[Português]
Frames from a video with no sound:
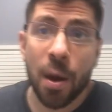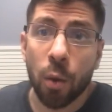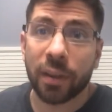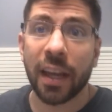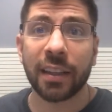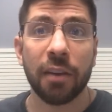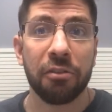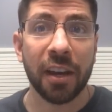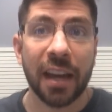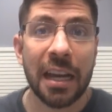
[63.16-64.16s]
nenhum que tem
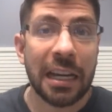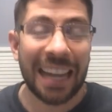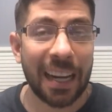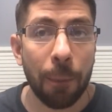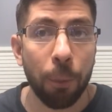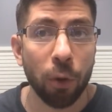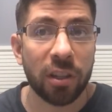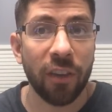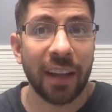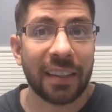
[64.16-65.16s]
TV. Daqui a pouco
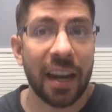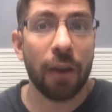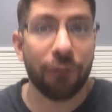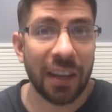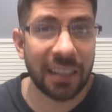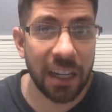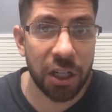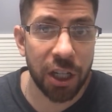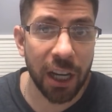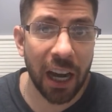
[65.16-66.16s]
você vai entrar na
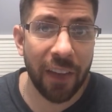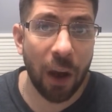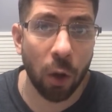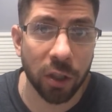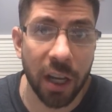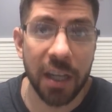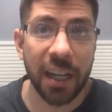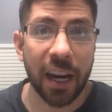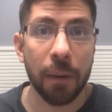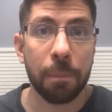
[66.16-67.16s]
Fazendinha lá da Rosaninha
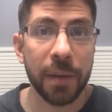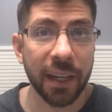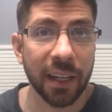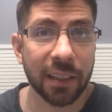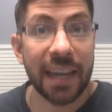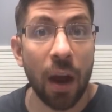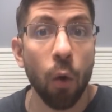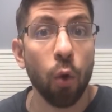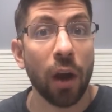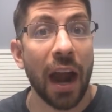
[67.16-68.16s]
em Campinas, que é um
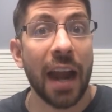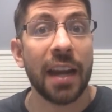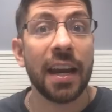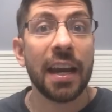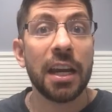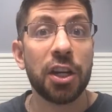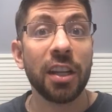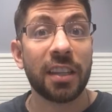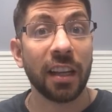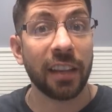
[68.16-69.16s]
lugar de
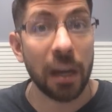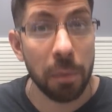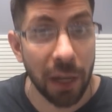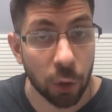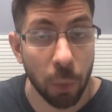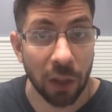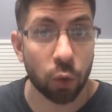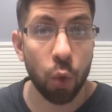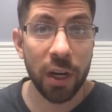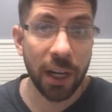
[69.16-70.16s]
entretenimento
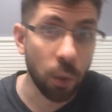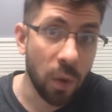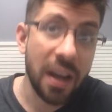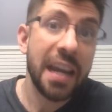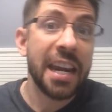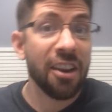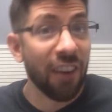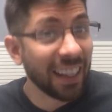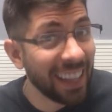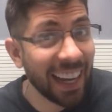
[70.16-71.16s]
masculino e
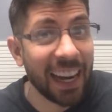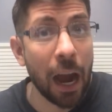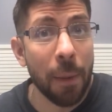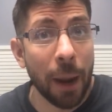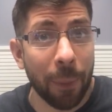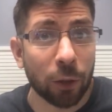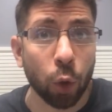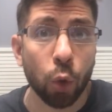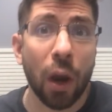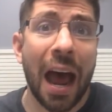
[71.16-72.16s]
vai ter câmera para
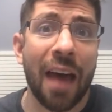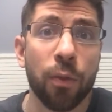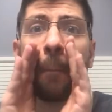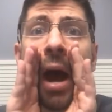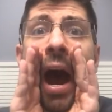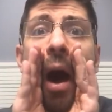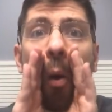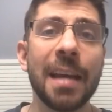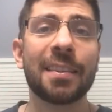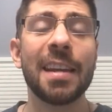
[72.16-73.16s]
todo lado. Pão!
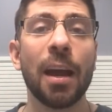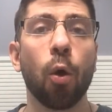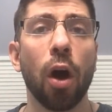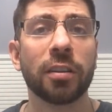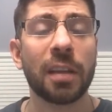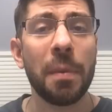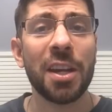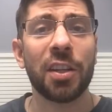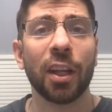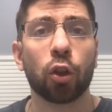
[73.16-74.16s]
E esse negócio também
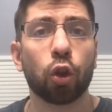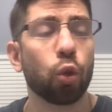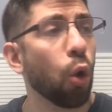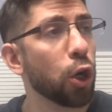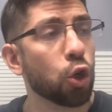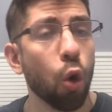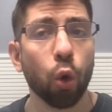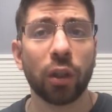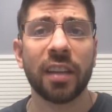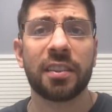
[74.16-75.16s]
de dois
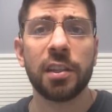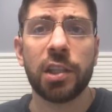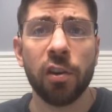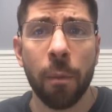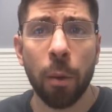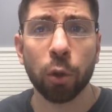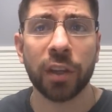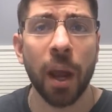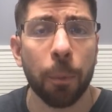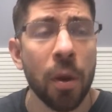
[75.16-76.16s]
jogos decisivos ao mesmo
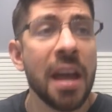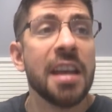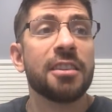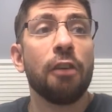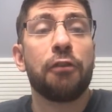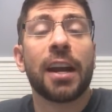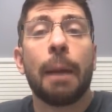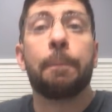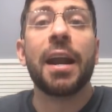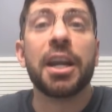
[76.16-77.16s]
tempo, você
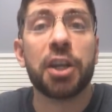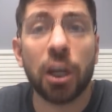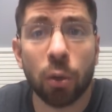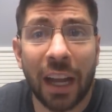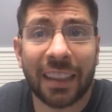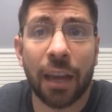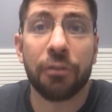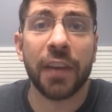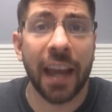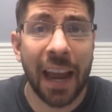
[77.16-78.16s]
fica perdido na
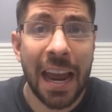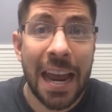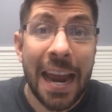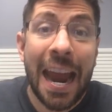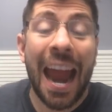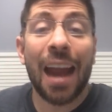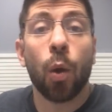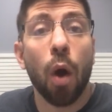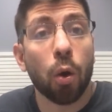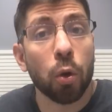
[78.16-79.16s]
TV, é
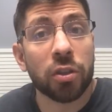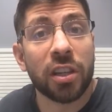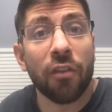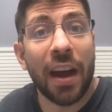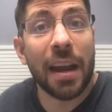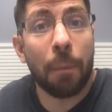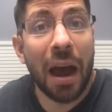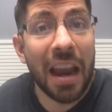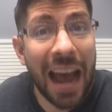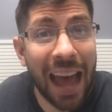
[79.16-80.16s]
igual quando você vai na
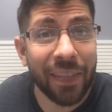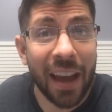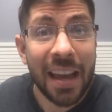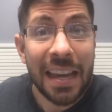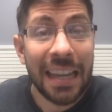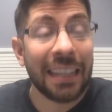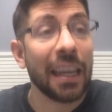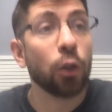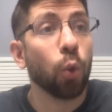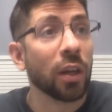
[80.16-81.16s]
balada e
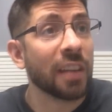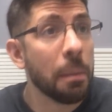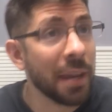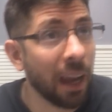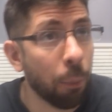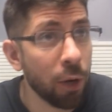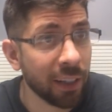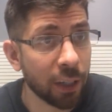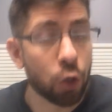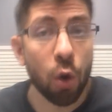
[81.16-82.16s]
tem duas amigas
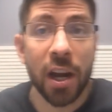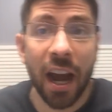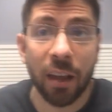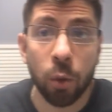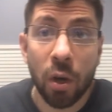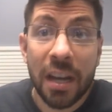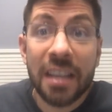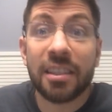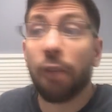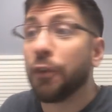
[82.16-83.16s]
bonitas te olhando,
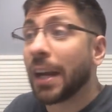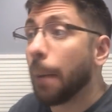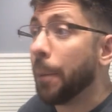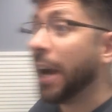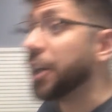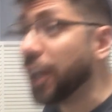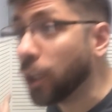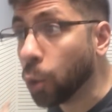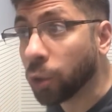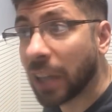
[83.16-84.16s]
você fica
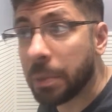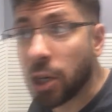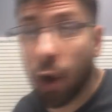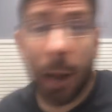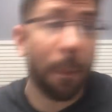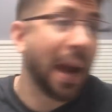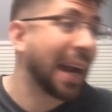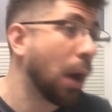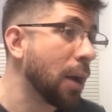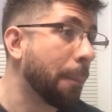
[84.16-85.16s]
perdido, não sabe se olha para
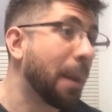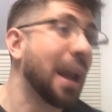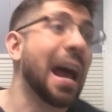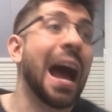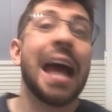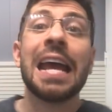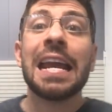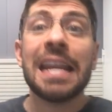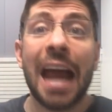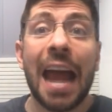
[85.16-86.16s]
cá, olha para lá,
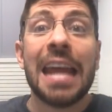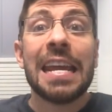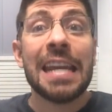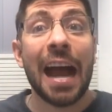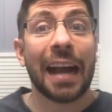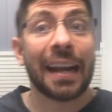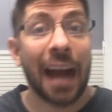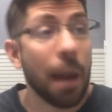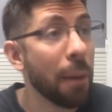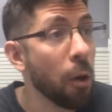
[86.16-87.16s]
né? E
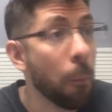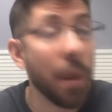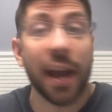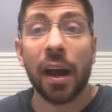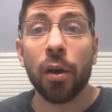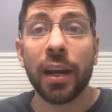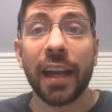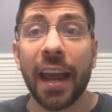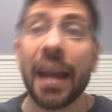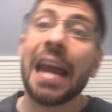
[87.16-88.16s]
acaba não pegando
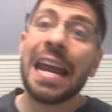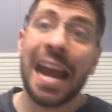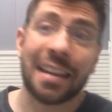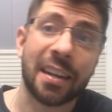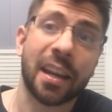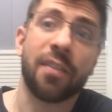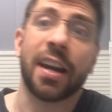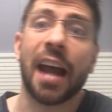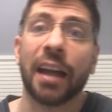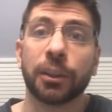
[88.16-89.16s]
ninguém. E essa que é a
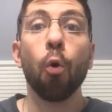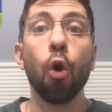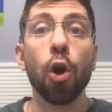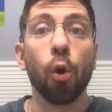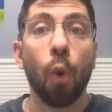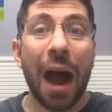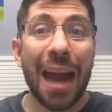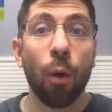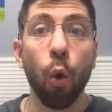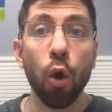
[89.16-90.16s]
verdade.
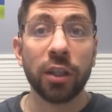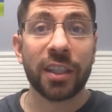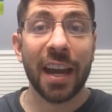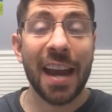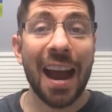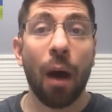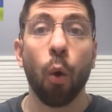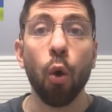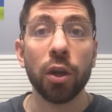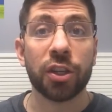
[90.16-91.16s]
Uruguai, Rússia, né? A
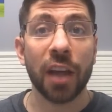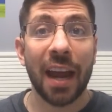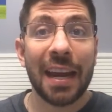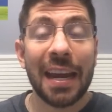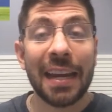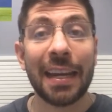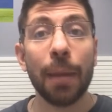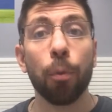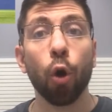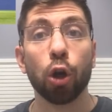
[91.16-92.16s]
Rússia que
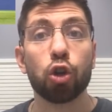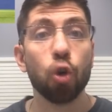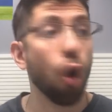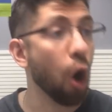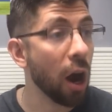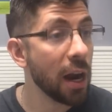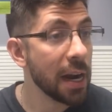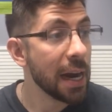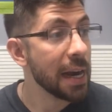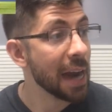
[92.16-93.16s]
broxou,
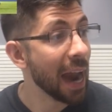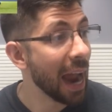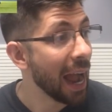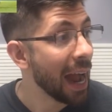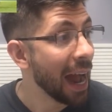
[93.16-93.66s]
né?